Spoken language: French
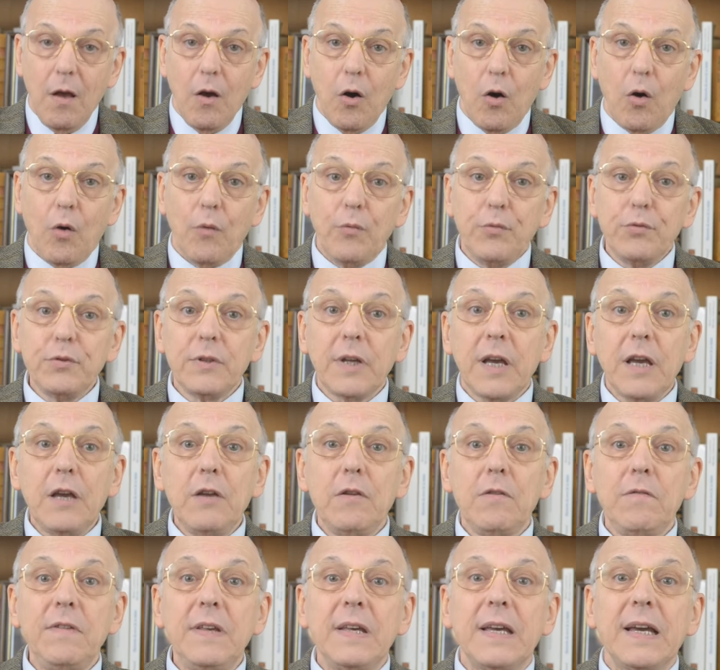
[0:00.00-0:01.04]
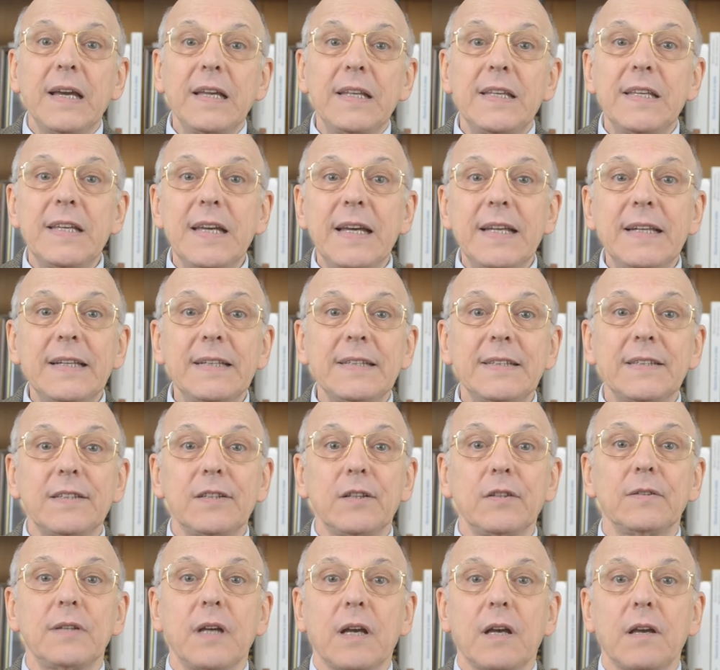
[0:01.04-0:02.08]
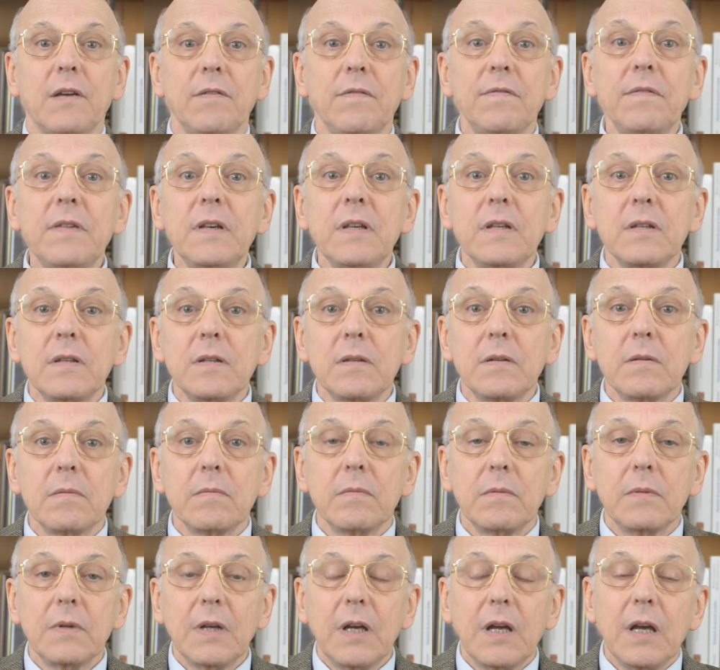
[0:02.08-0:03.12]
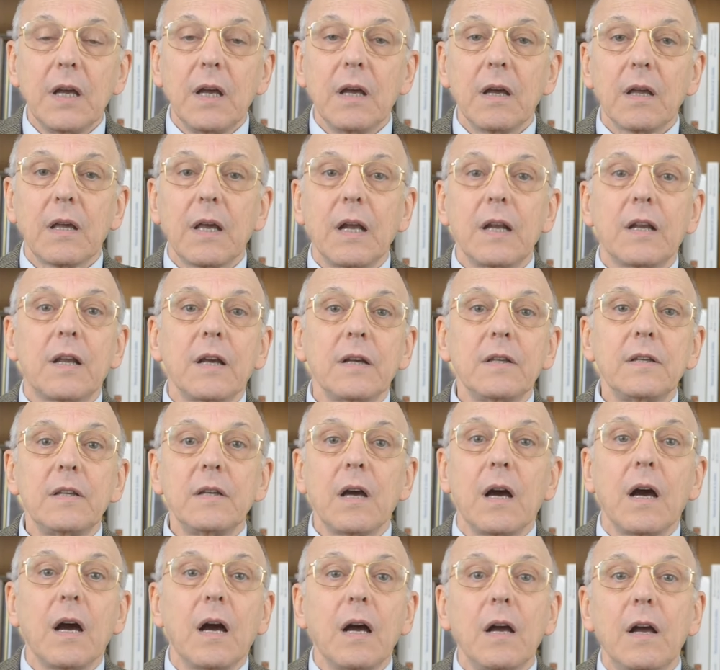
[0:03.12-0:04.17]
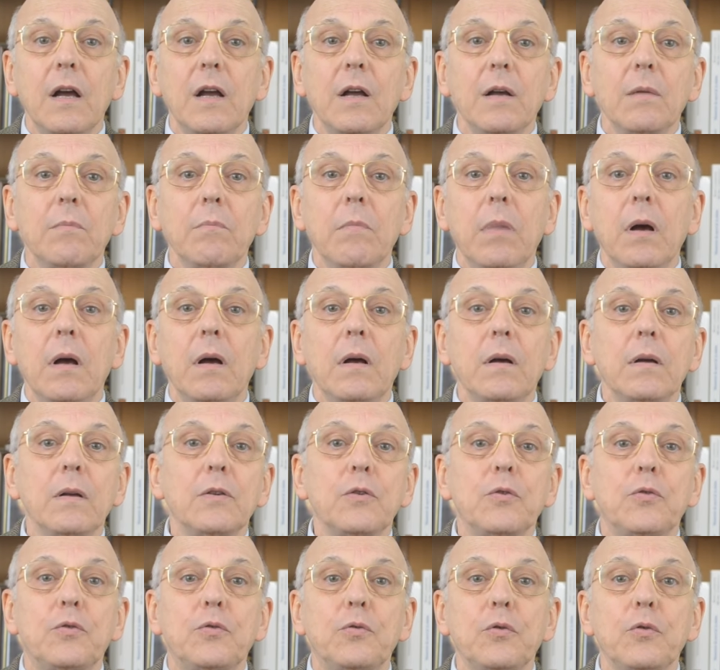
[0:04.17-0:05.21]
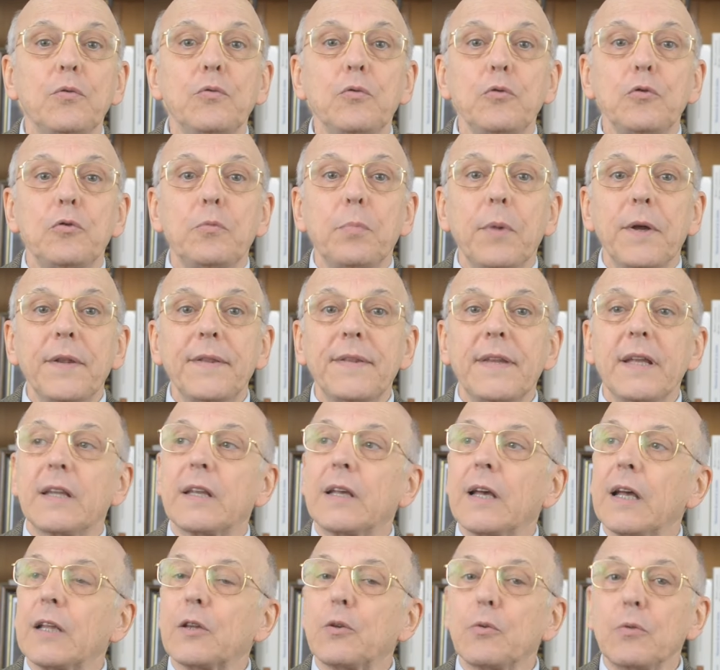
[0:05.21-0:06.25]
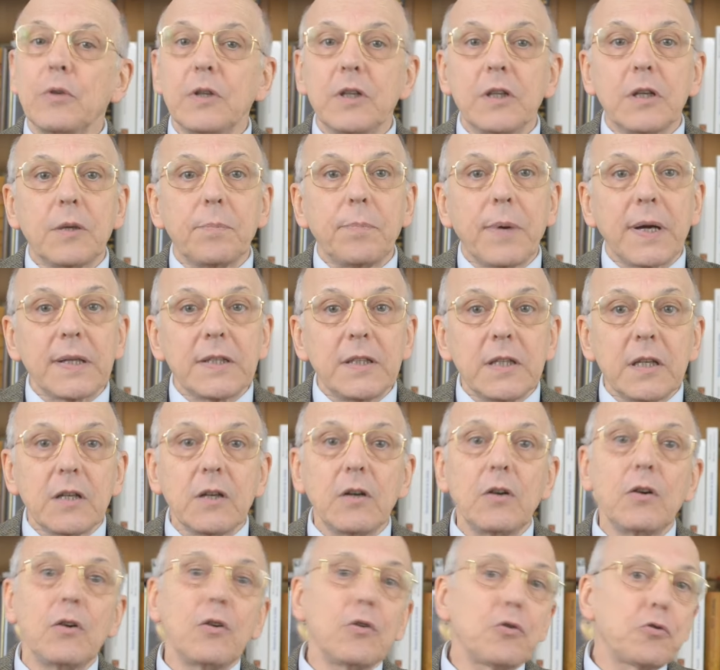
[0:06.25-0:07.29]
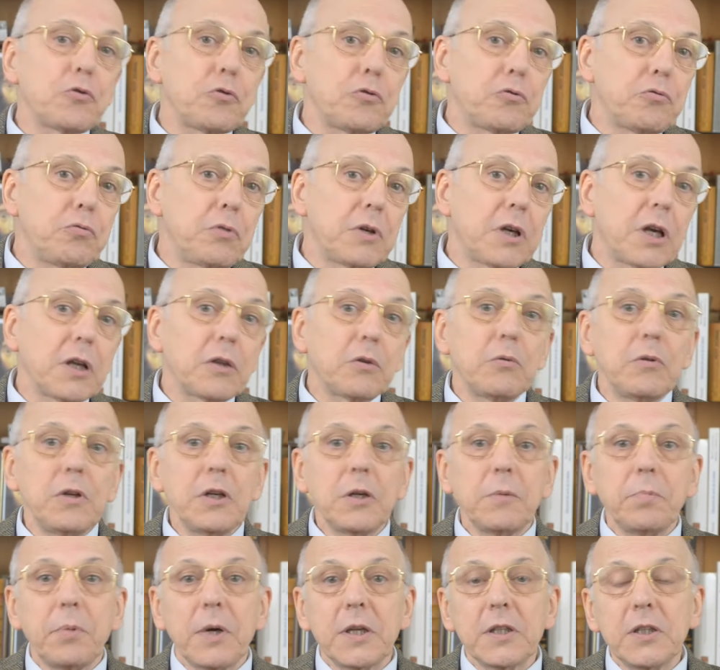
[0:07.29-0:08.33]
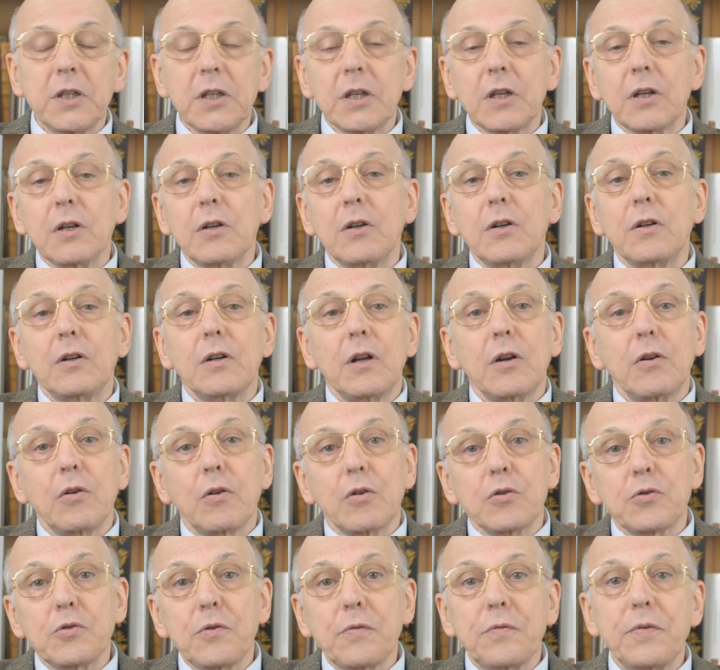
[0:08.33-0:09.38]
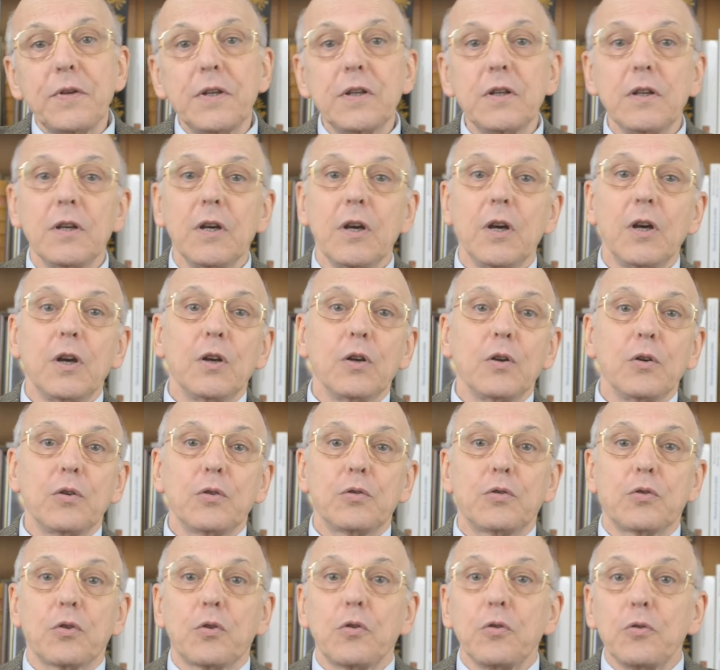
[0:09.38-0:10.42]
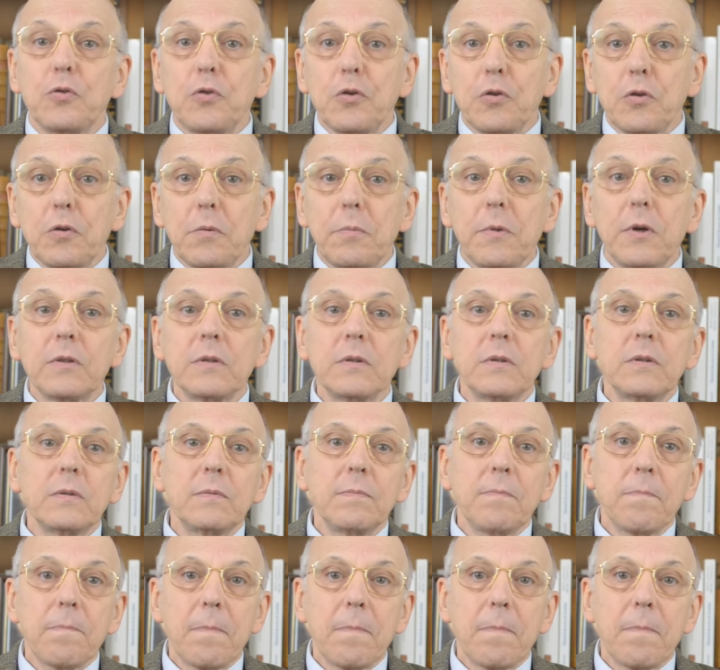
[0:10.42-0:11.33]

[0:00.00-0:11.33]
On voudrait une vie chrétienne sans sacrifice. Quelqu'un dira ben, Dieu nous demande d'être catholique pratiquant, je suis catholique pratiquant, alors je fais euh, ce que Dieu demande.